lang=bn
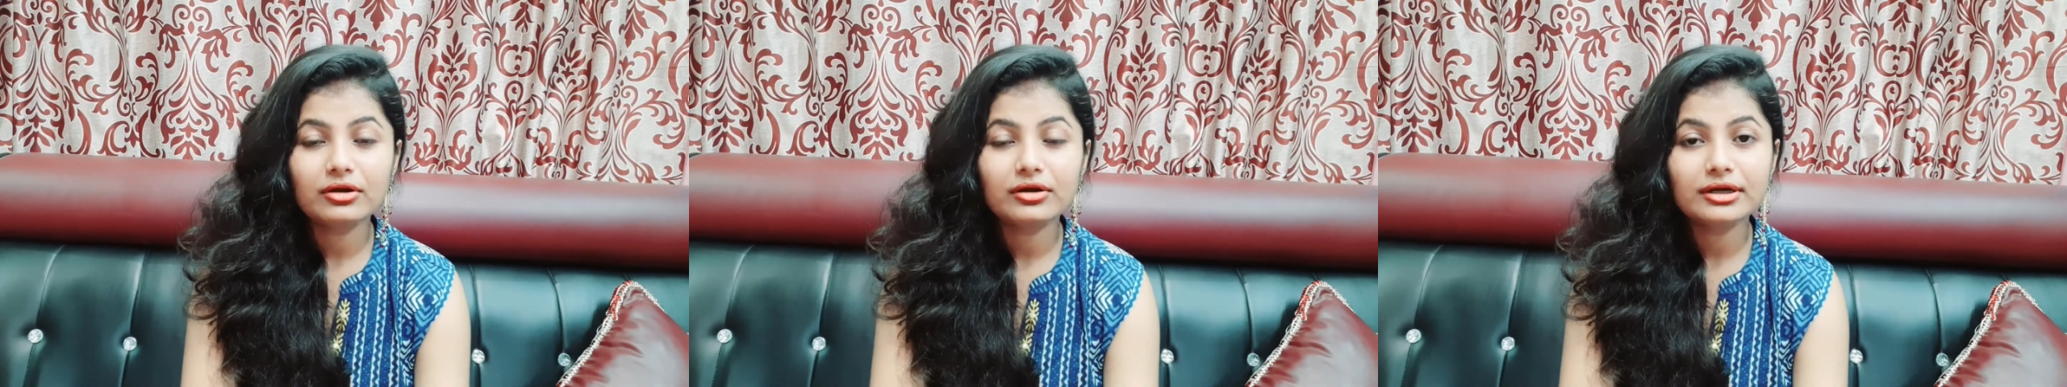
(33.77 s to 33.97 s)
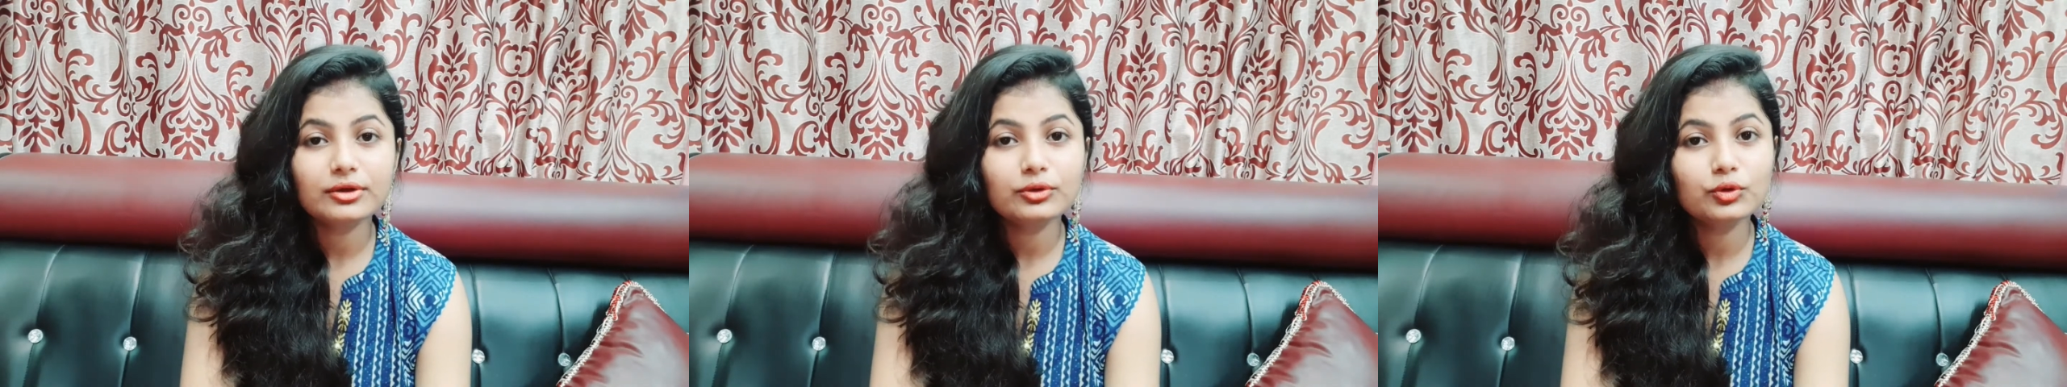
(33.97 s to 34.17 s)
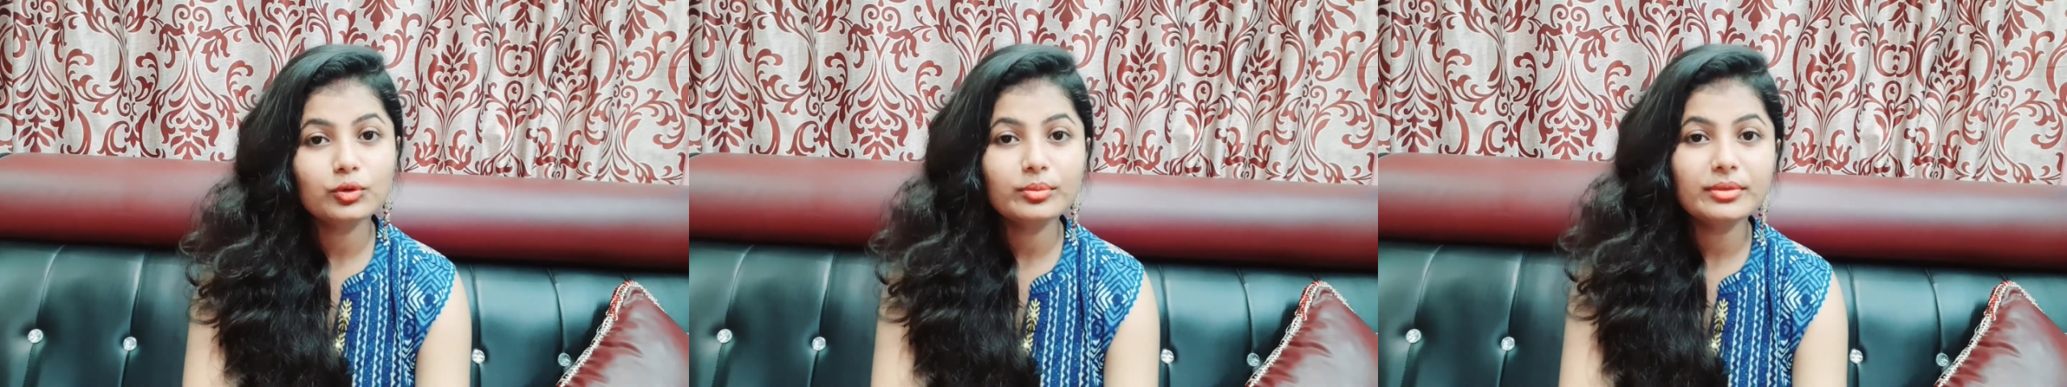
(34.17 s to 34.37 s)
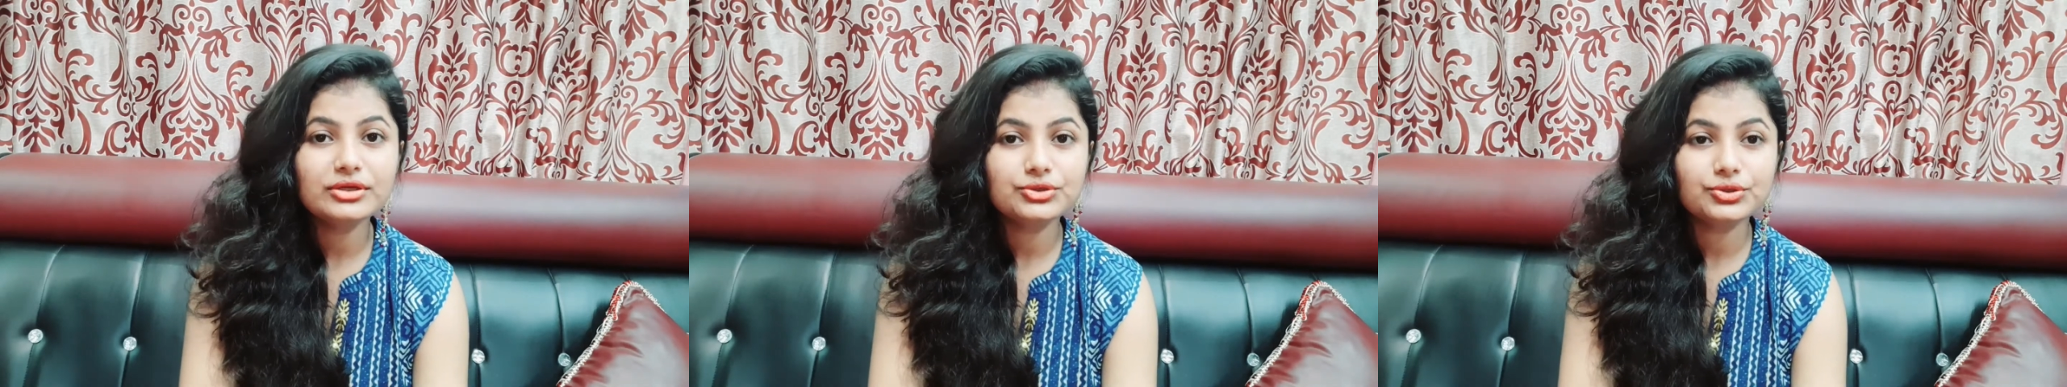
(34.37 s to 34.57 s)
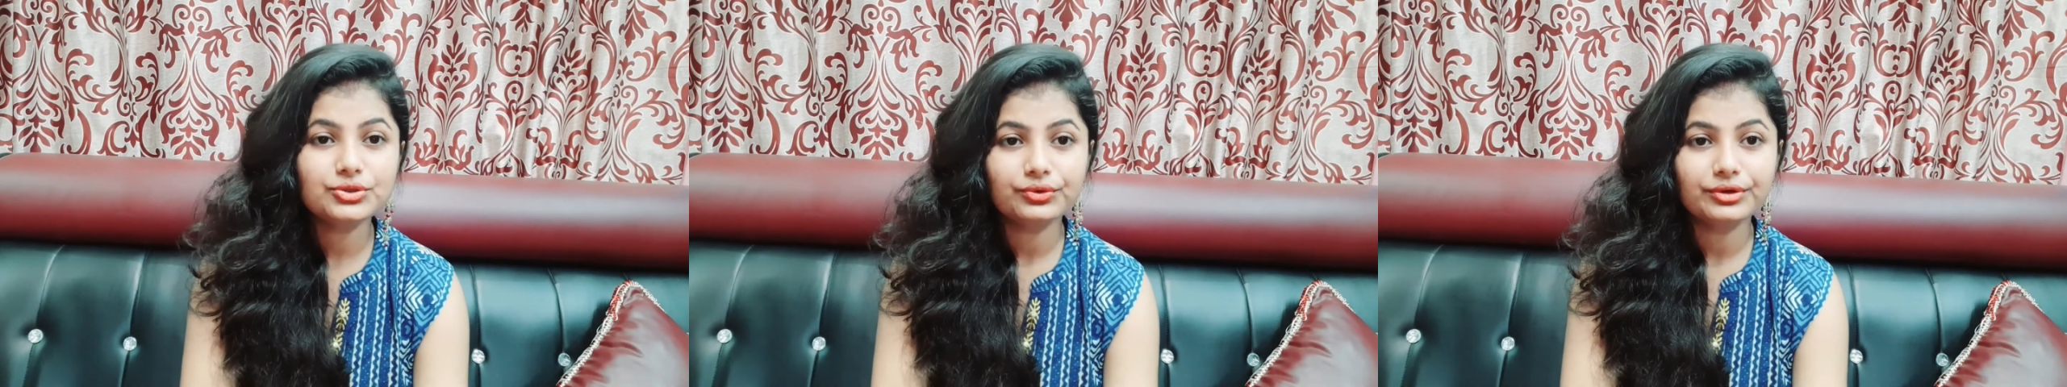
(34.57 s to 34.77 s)
করাটা খুবই
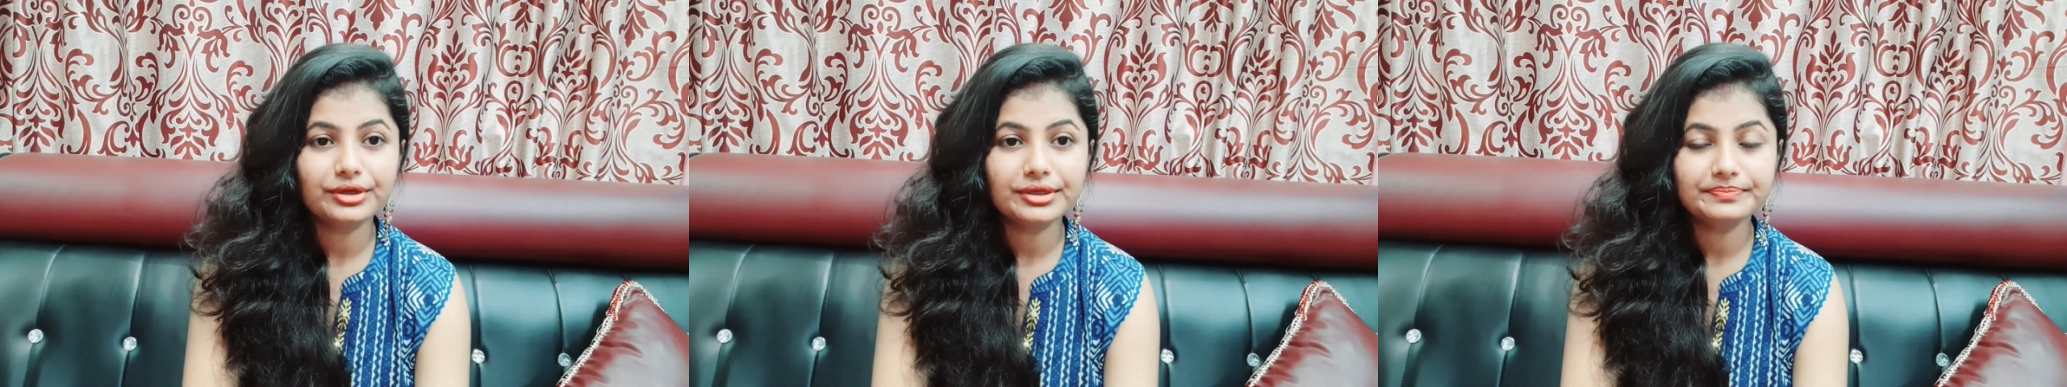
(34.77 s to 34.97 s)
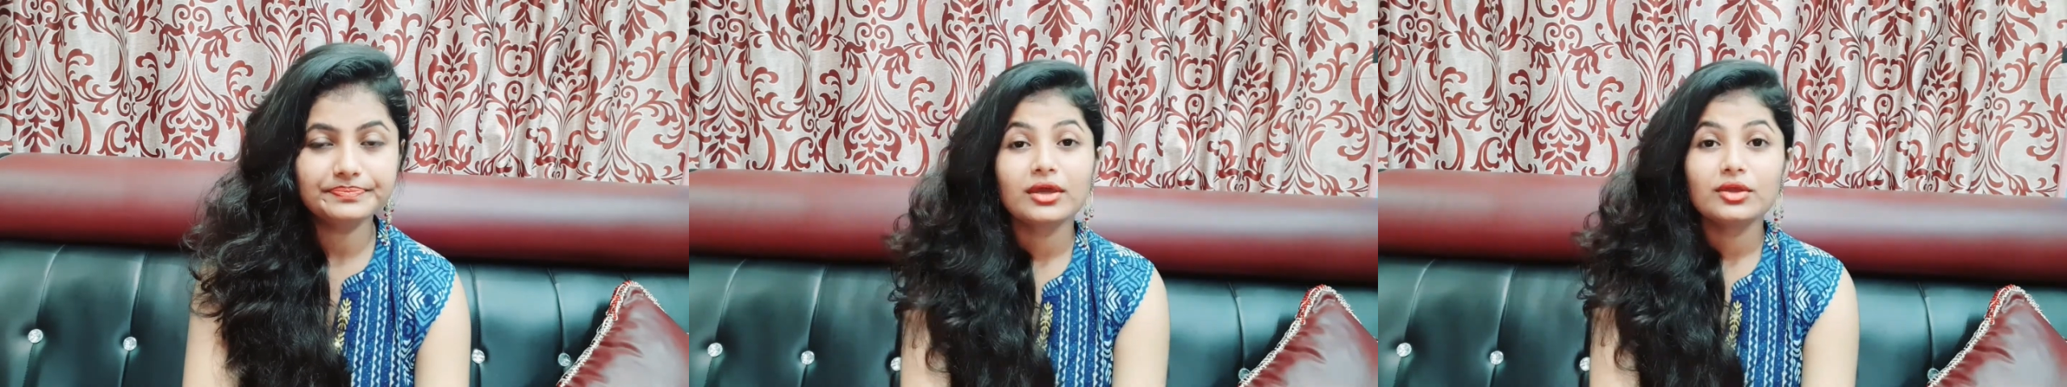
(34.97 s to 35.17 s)
জরুরি